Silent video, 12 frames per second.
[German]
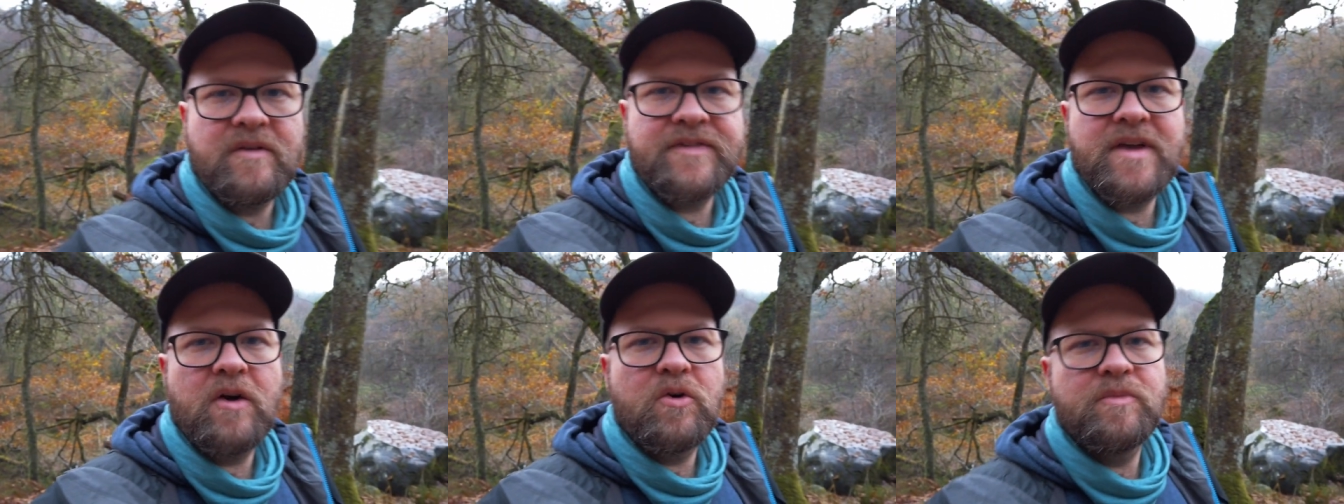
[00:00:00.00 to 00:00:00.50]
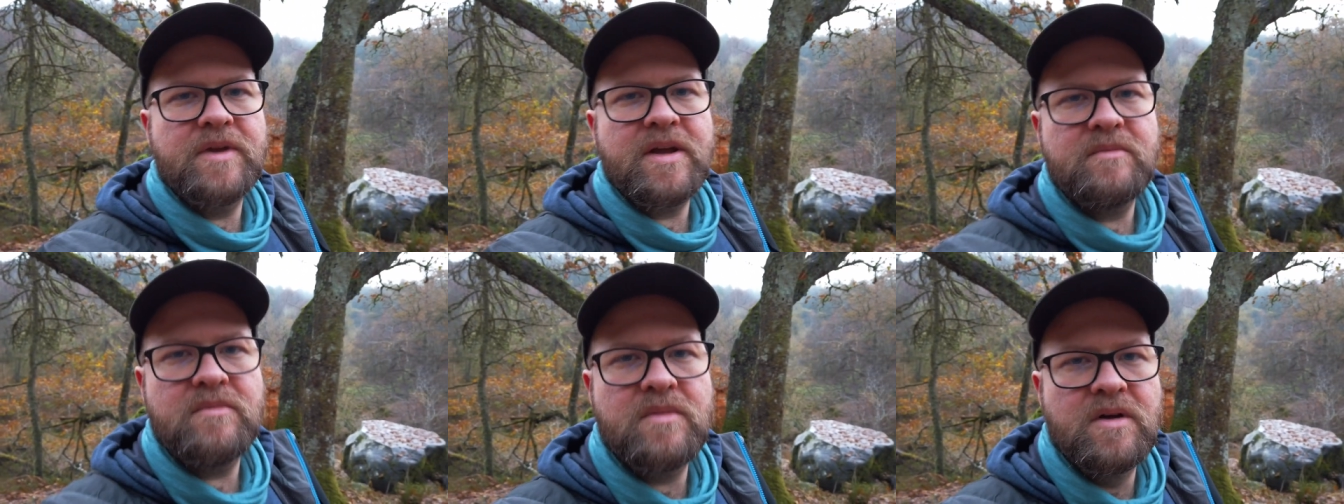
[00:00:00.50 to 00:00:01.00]
Was ja auch mit,
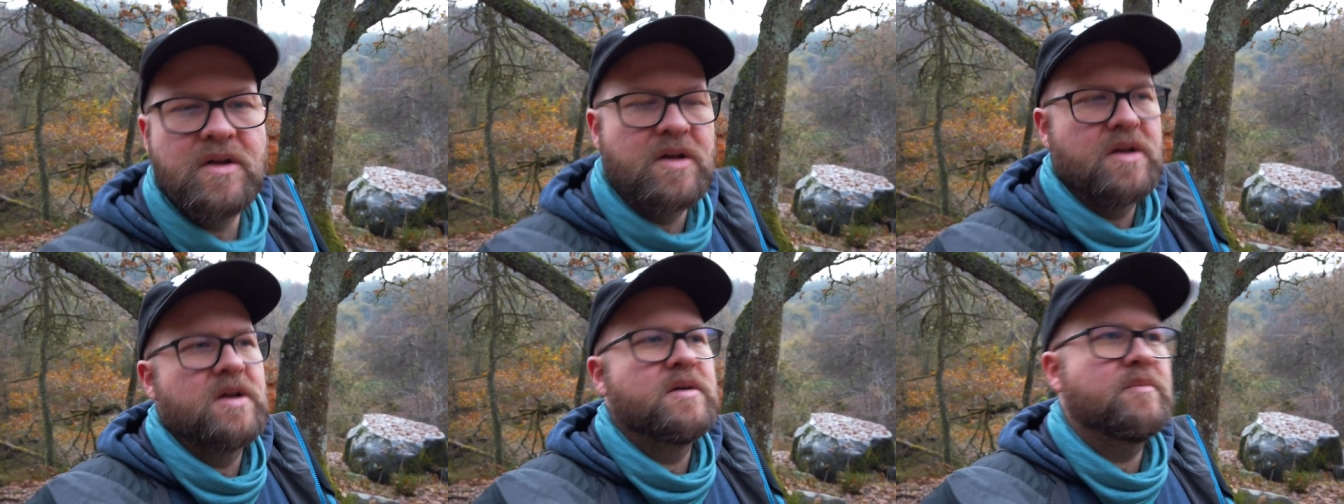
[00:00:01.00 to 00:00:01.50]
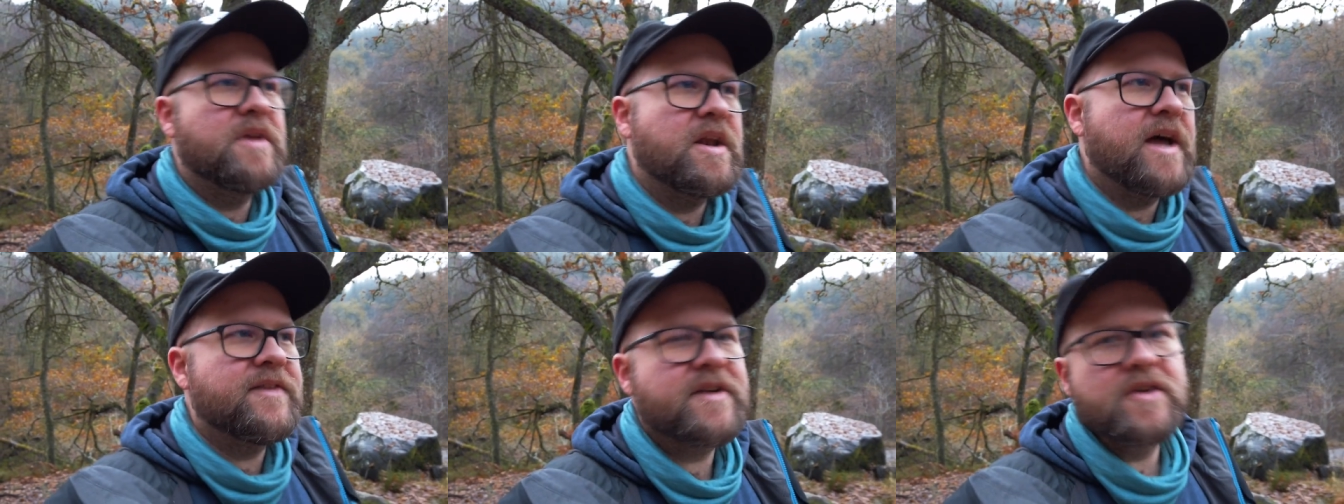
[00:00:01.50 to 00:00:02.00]
dem, mit
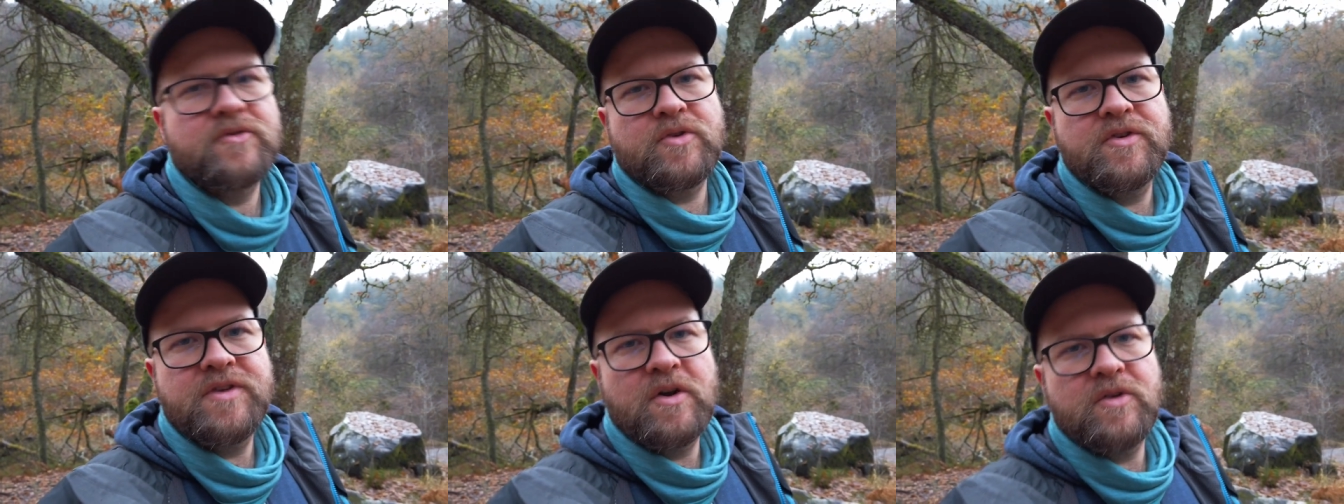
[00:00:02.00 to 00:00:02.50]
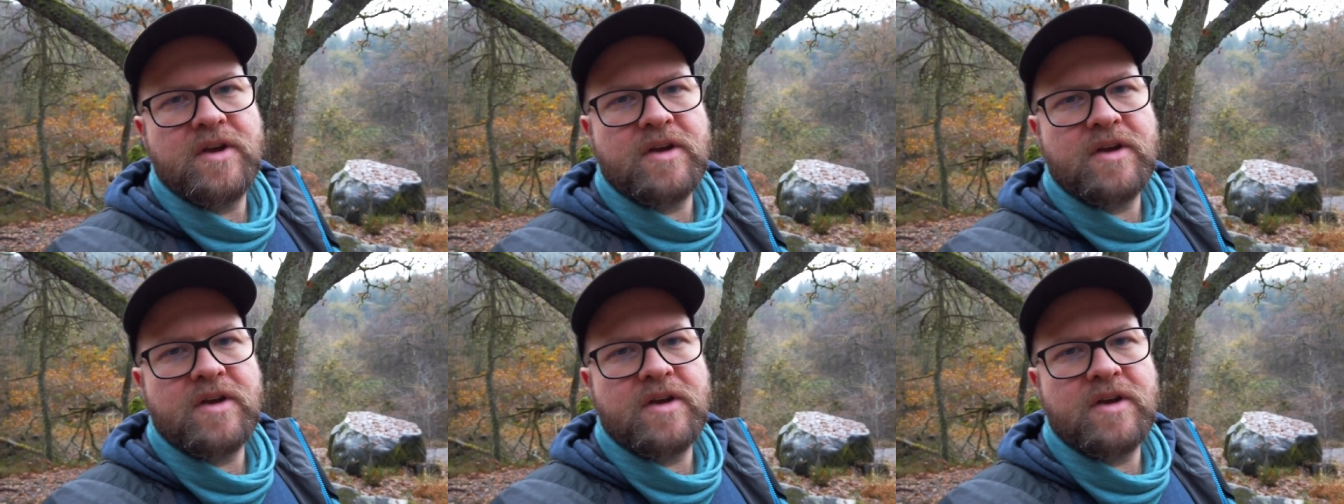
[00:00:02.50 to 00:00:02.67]
den anderen Gründen